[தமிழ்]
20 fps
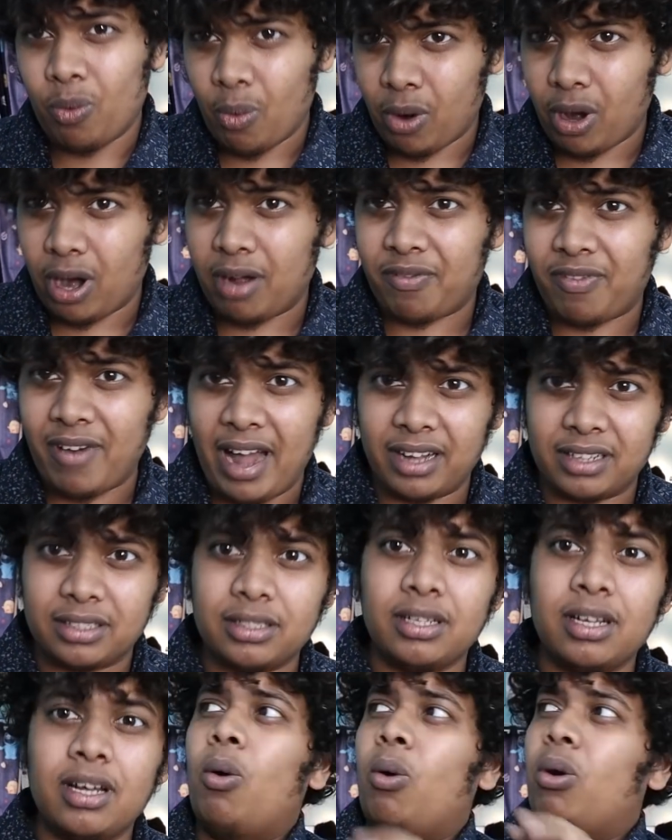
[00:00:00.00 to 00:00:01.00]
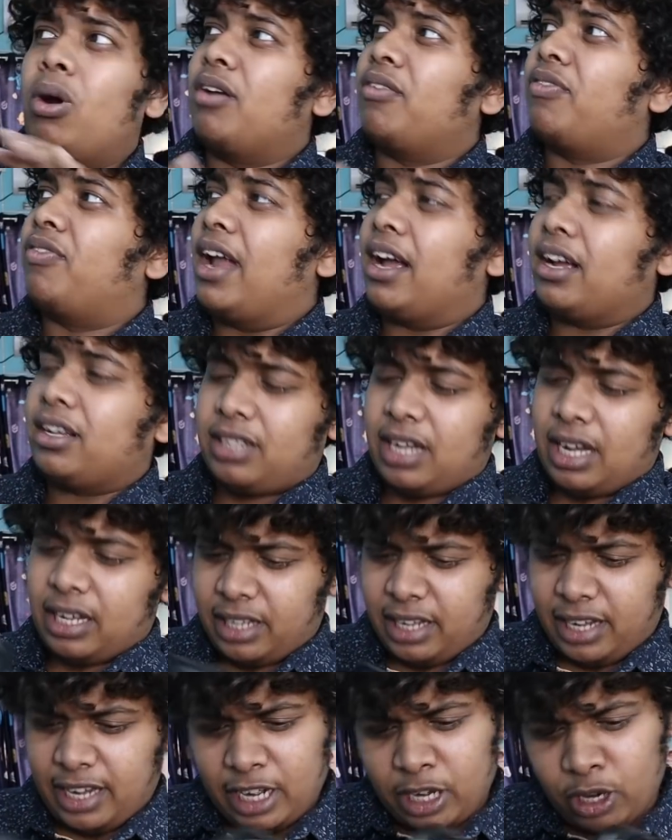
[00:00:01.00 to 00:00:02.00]
ஒன் அண்ட் ஆஃப் லேக்ஸ் ஒன் அண்ட் ஆஃப் லேக்ஸ் ஐ
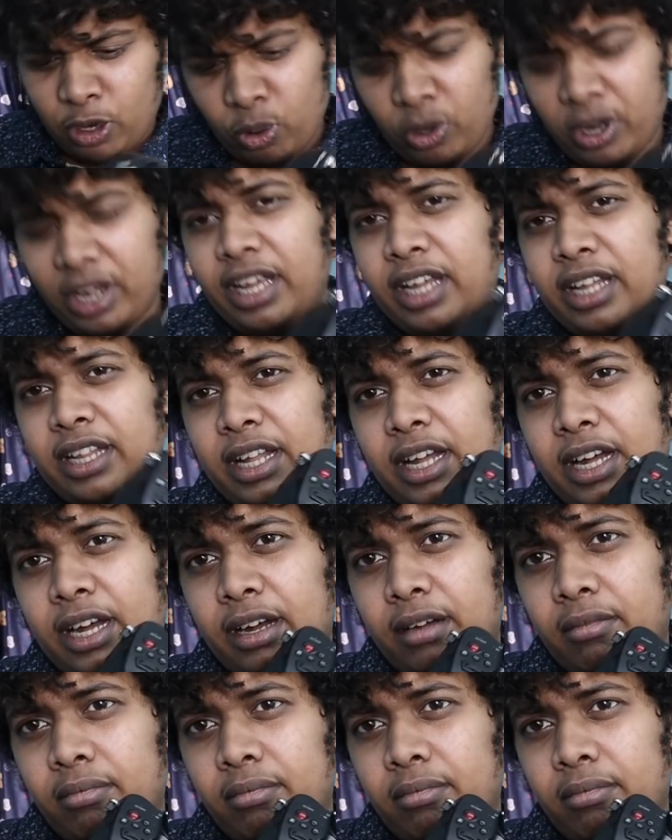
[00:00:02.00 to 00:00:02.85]
திங்க் இன்க்ளூடிங் இந்த